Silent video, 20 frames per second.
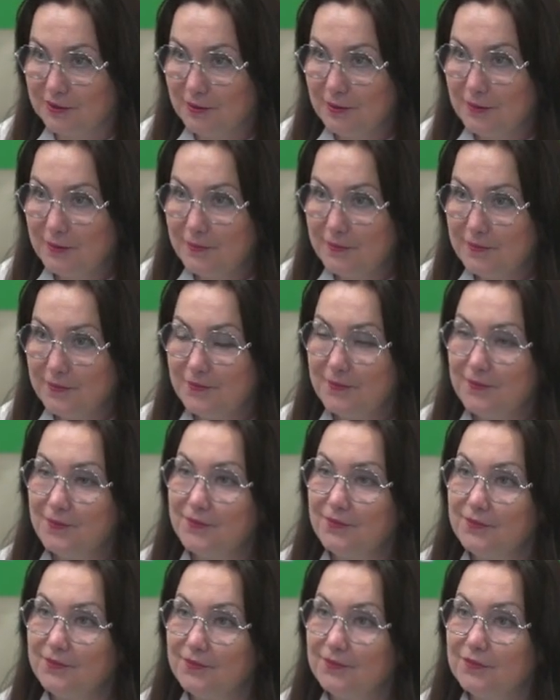Вдруг мы
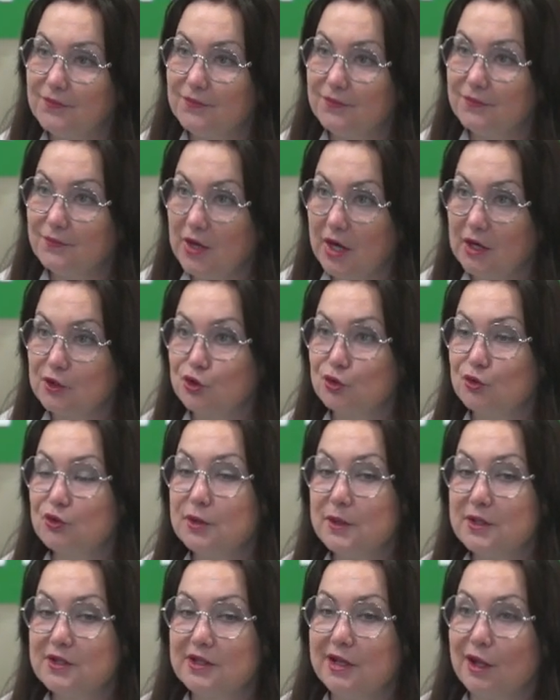решили все. Да, что
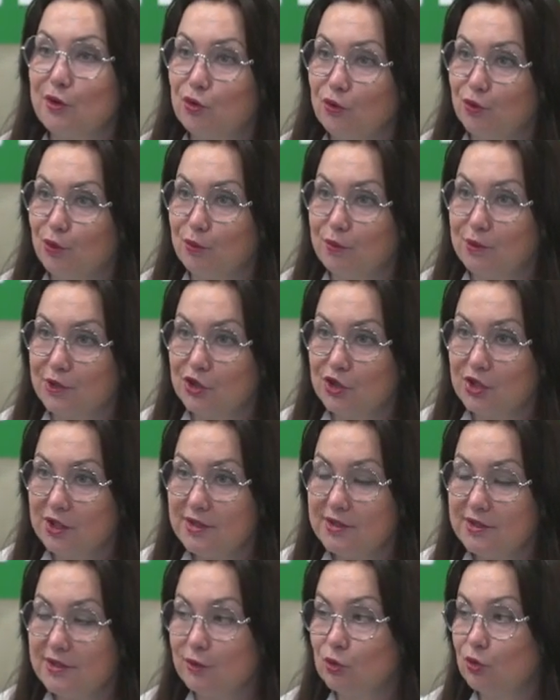здесь здоровый образ жизни,